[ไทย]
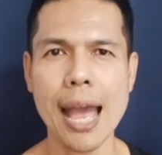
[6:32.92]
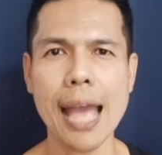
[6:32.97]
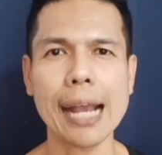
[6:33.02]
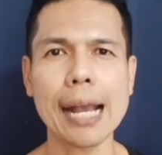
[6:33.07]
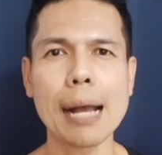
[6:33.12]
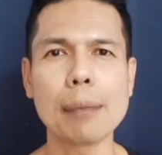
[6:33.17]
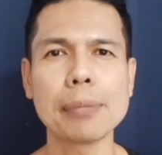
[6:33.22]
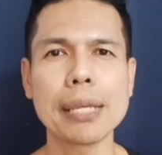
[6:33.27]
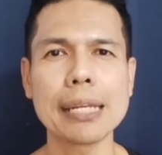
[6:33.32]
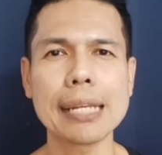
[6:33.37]
ให้
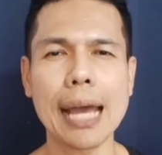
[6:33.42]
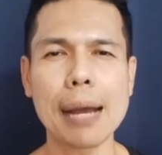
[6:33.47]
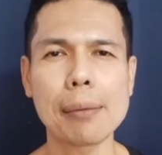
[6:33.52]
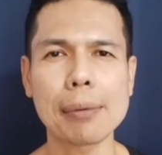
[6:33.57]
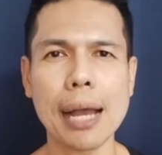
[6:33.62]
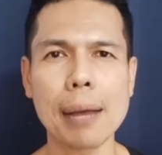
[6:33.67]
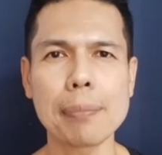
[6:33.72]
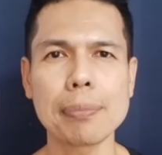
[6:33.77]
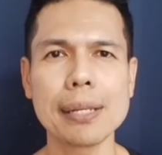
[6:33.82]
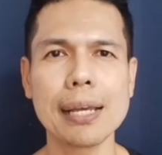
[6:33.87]
คำแนะ
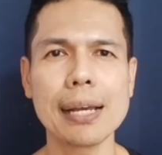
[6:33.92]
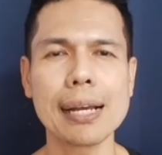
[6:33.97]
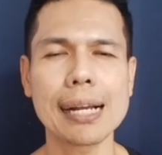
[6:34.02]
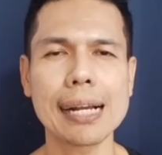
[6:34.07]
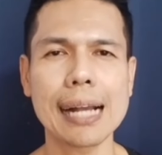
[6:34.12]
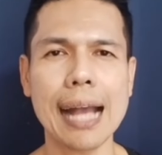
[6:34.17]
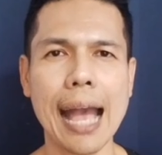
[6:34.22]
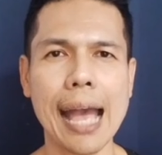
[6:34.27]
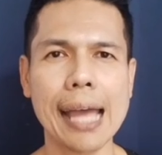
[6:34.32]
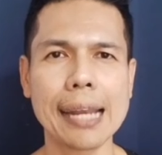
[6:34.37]
นำครับเรื่อง
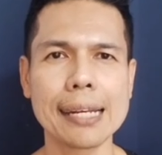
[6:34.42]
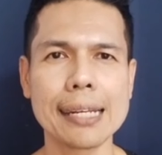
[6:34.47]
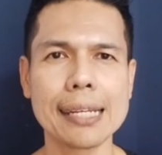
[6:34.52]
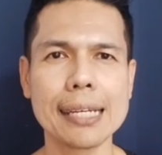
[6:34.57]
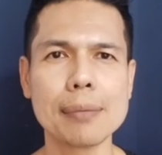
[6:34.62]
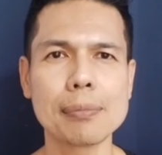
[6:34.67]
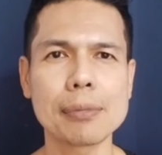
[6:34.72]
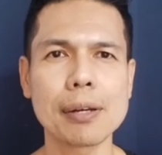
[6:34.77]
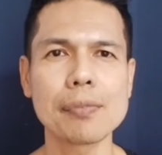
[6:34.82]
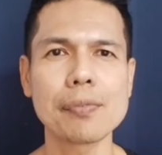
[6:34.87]
การ
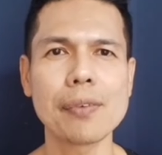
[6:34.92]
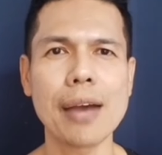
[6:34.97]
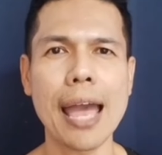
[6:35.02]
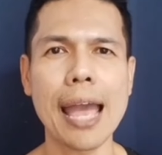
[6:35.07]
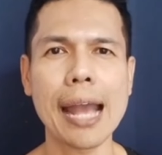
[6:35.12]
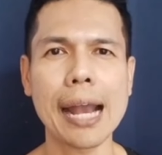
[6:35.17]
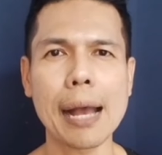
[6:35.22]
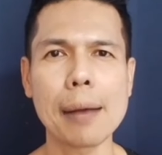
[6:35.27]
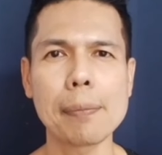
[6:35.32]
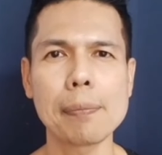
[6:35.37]
ดื่มกาแฟ
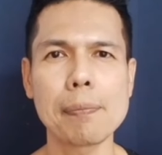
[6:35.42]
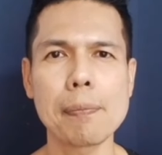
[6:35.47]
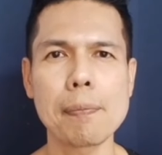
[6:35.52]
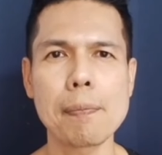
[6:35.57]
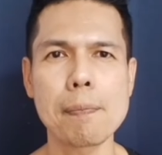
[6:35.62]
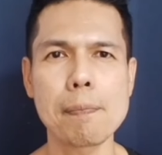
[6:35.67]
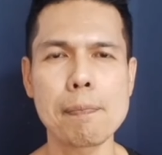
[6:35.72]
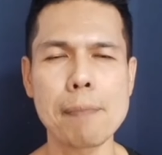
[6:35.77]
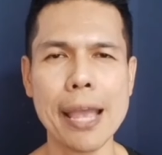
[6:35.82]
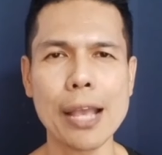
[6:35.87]
ครับ
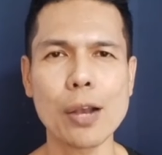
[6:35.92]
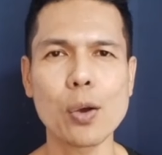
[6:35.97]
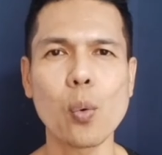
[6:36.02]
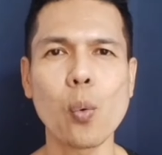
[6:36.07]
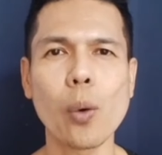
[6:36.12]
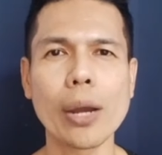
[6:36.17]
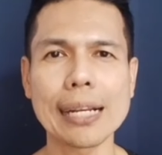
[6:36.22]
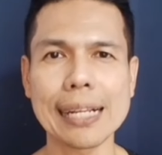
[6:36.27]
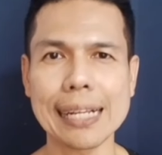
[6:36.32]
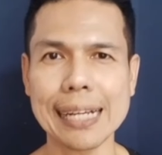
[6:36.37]
ไม่
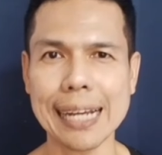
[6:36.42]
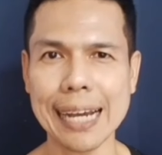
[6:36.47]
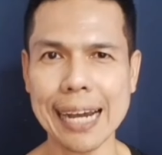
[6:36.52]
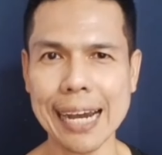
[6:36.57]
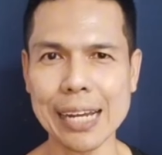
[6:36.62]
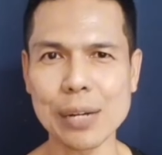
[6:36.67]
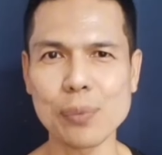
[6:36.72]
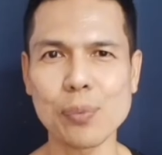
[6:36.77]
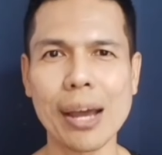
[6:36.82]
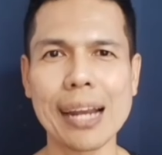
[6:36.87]
ควร
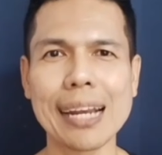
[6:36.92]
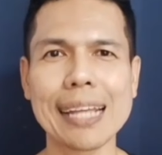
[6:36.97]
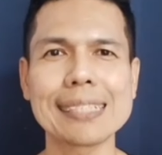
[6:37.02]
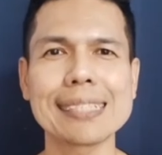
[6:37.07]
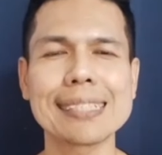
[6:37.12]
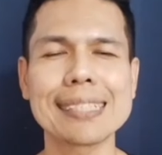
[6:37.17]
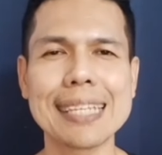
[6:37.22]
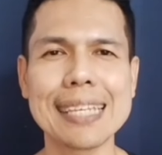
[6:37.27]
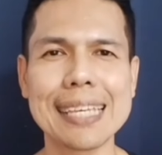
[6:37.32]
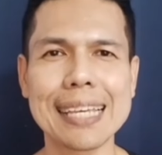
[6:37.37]
เกินวัน
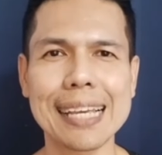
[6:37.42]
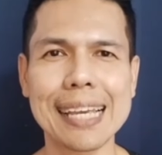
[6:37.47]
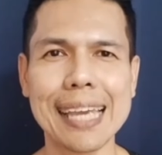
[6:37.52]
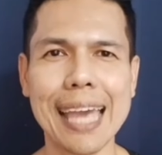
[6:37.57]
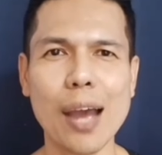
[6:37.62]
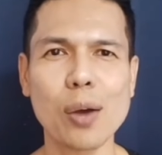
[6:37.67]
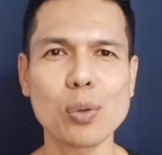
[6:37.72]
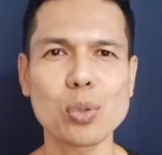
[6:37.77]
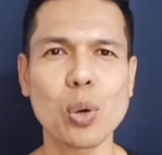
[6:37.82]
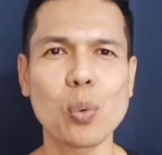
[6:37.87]
ละ 4
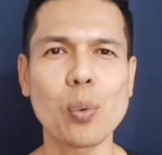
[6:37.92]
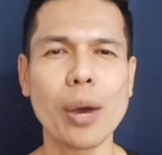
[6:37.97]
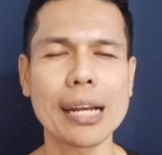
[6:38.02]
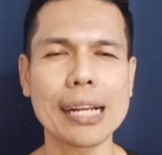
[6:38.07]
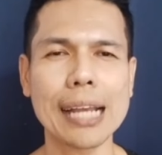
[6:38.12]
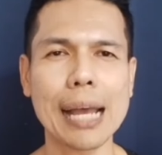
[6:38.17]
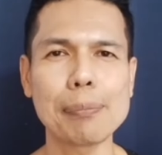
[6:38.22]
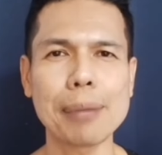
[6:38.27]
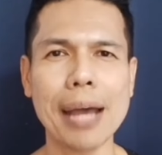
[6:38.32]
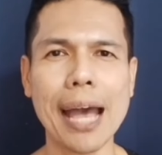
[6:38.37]
แก้วต่อวั
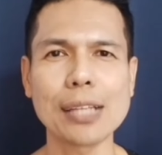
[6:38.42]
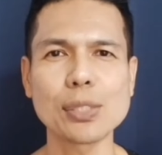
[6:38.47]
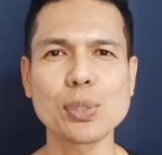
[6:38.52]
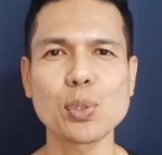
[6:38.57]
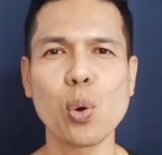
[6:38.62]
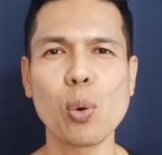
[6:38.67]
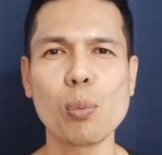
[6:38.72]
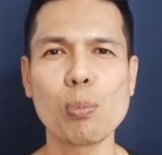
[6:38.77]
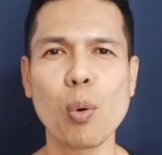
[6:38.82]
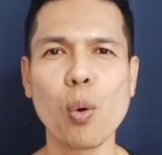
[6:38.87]
นครับอาจ
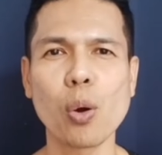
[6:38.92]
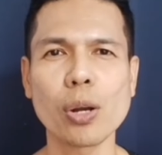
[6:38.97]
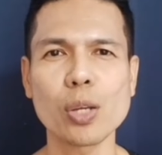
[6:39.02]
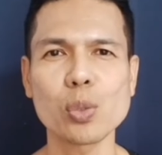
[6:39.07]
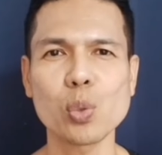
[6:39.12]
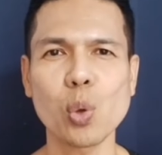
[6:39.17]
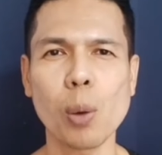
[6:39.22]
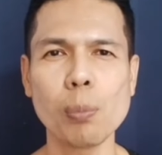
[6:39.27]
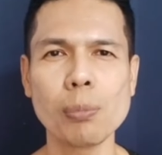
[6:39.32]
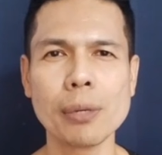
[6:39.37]
ส่งผล
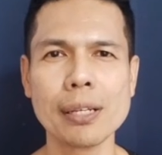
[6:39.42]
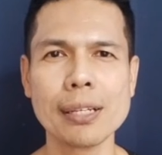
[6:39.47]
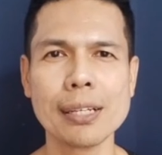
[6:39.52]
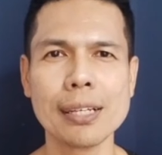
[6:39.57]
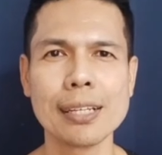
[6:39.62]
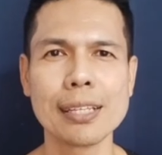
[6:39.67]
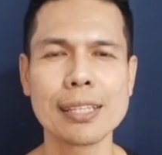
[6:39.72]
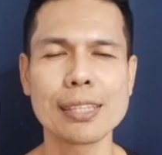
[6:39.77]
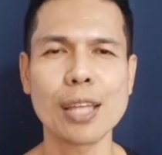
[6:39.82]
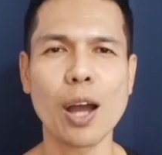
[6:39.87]
กระทบ
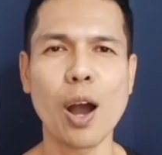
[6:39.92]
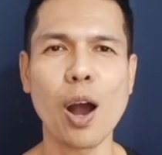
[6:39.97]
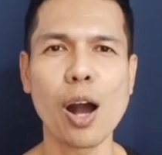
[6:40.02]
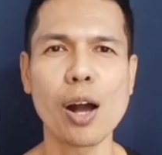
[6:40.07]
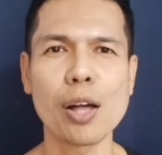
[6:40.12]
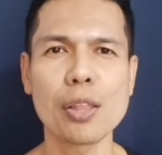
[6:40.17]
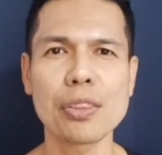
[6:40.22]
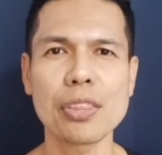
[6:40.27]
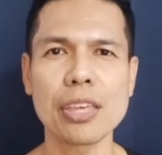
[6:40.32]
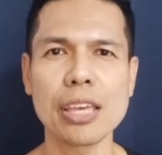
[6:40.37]
ต่อ
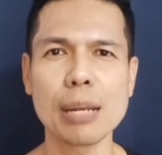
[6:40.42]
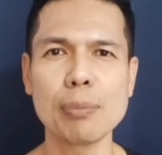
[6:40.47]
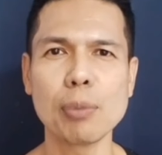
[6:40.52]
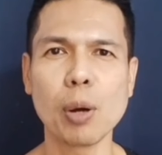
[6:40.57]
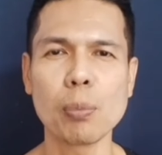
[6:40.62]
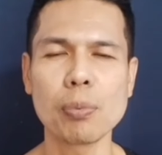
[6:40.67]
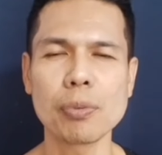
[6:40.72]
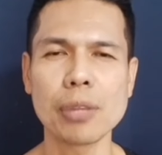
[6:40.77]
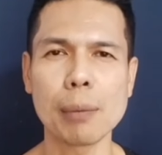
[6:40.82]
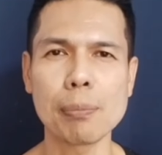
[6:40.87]
4
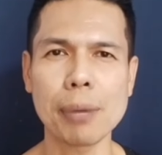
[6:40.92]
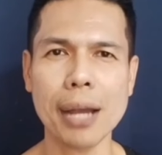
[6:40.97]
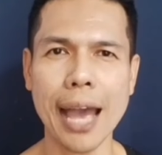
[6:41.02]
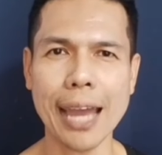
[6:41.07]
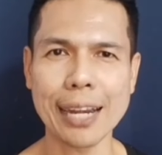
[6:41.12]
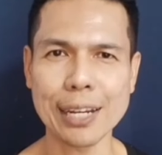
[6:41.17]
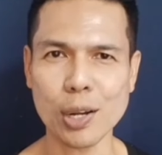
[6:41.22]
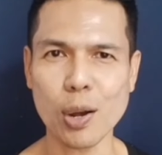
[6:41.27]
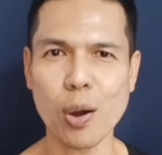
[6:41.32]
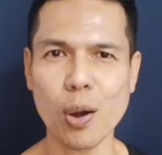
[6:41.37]
ระบบ
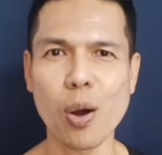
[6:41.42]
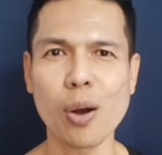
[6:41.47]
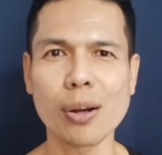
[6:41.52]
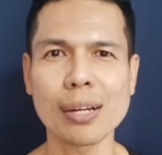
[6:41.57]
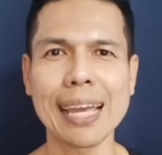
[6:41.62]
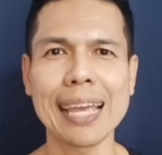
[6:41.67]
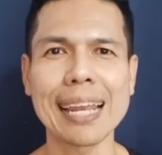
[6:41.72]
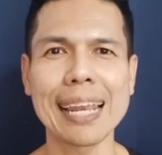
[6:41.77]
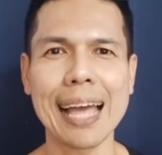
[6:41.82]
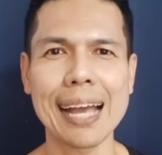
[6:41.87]
สำคัญของ
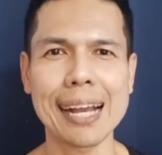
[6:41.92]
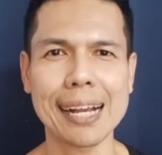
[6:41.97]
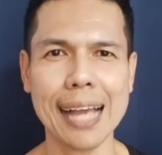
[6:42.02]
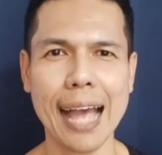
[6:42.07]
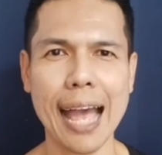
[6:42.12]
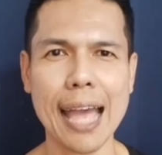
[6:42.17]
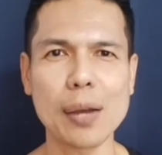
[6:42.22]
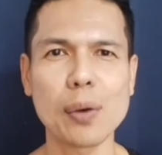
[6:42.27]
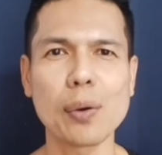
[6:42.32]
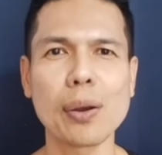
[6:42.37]
ในร่าง
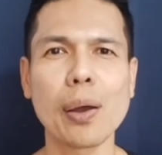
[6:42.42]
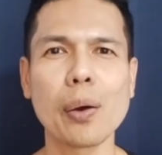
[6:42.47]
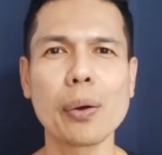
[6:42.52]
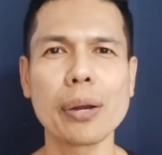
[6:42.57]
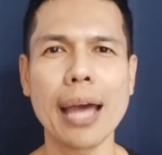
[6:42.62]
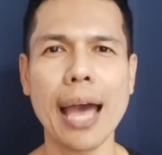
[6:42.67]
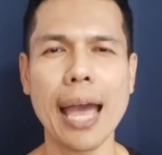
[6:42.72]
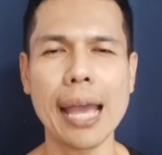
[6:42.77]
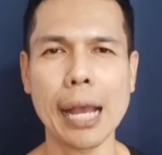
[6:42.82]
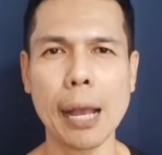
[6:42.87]
กายของเรา
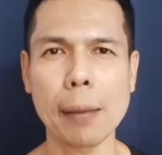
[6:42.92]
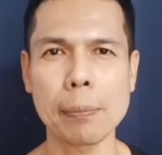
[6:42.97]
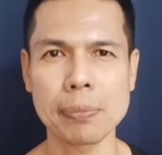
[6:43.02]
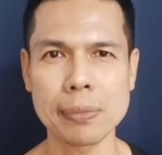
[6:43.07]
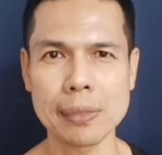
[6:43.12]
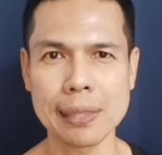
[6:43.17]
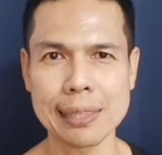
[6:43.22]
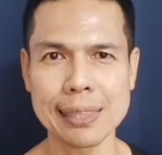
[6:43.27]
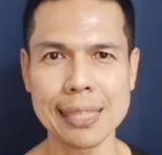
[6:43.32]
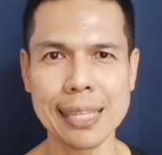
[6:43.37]
ได้ครับ
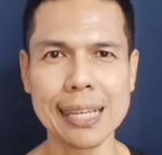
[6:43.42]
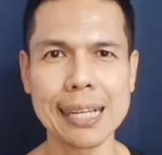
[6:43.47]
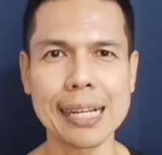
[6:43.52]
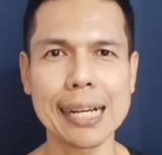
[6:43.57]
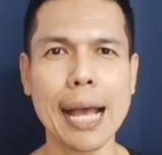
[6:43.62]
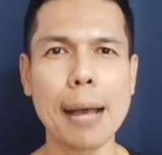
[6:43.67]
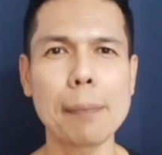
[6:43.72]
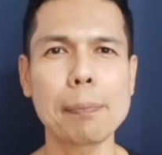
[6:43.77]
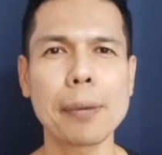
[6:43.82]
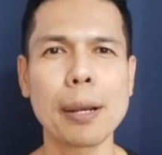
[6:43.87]

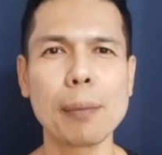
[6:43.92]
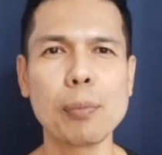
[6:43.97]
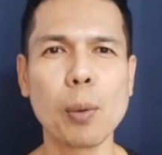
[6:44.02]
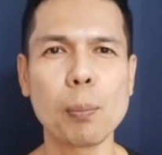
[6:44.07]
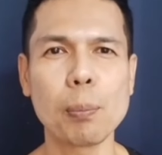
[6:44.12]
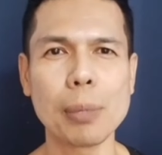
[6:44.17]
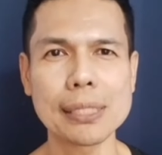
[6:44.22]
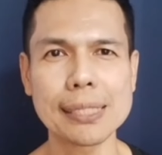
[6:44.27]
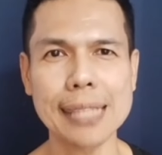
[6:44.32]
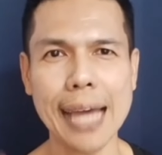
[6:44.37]
1 ครับระ
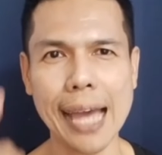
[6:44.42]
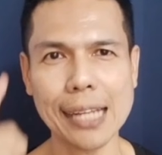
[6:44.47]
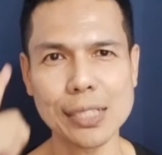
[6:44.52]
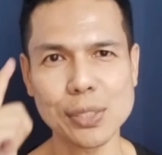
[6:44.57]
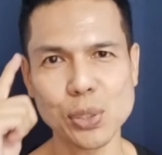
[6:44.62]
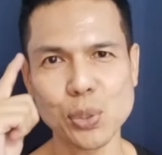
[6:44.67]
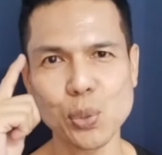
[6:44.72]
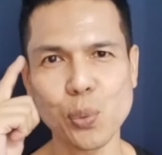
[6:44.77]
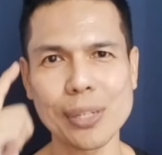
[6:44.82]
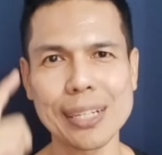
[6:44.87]
บบประสาท
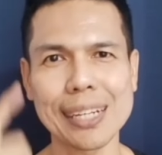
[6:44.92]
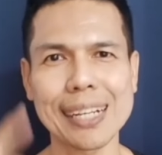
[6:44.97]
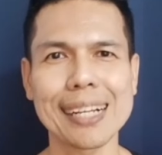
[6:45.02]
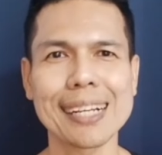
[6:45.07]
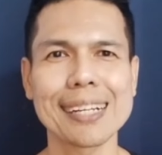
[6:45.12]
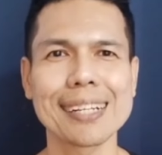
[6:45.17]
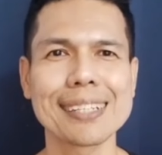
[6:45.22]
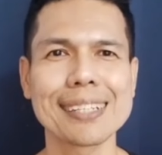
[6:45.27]
ส่วน